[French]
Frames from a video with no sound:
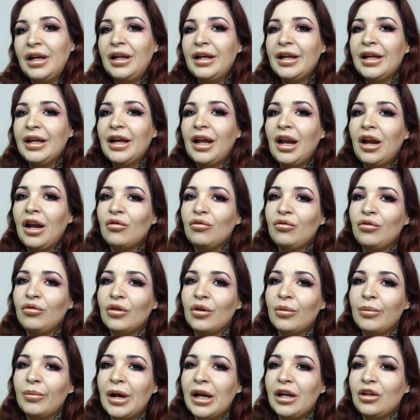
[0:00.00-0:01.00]
Et elle vous
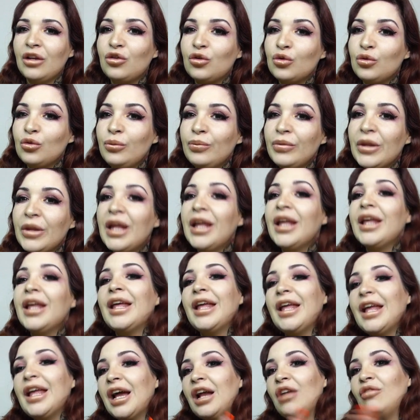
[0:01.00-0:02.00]
emballe tout
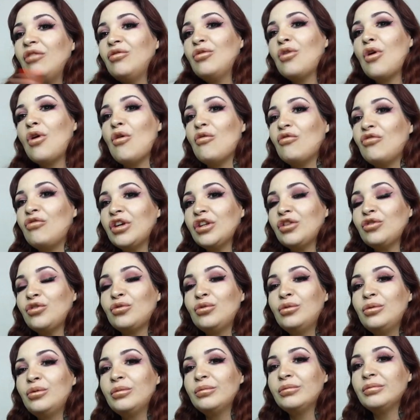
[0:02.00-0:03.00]
et elle vous renvoie
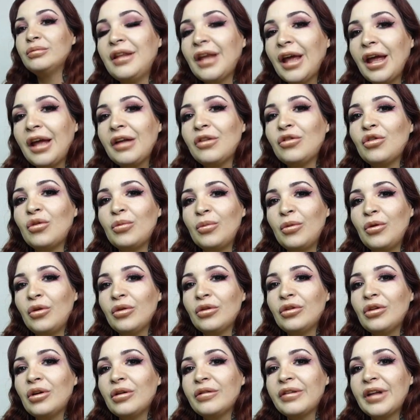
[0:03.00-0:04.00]
tout directement
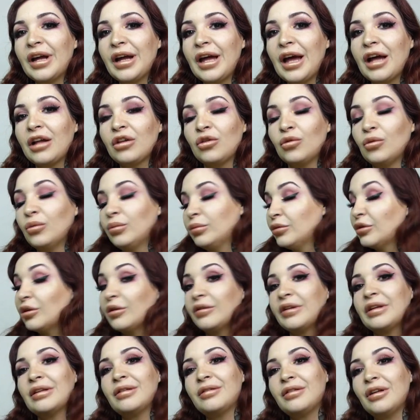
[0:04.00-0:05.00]
dans un carton, dans
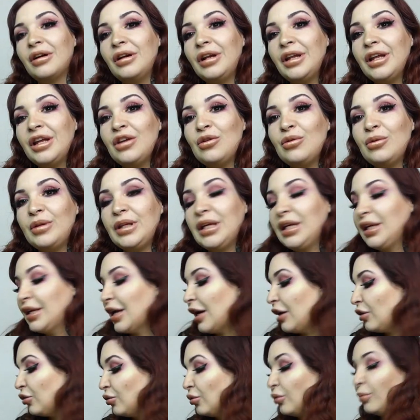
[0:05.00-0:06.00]
un seul et unique
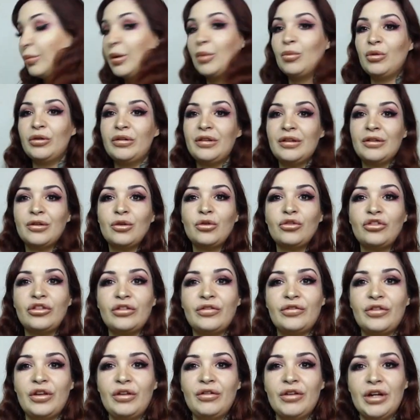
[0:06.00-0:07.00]
carton. Bah moi c'est ce que j'ai
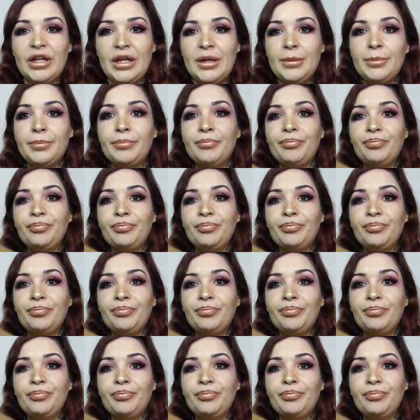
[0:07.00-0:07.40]
fait, voyez.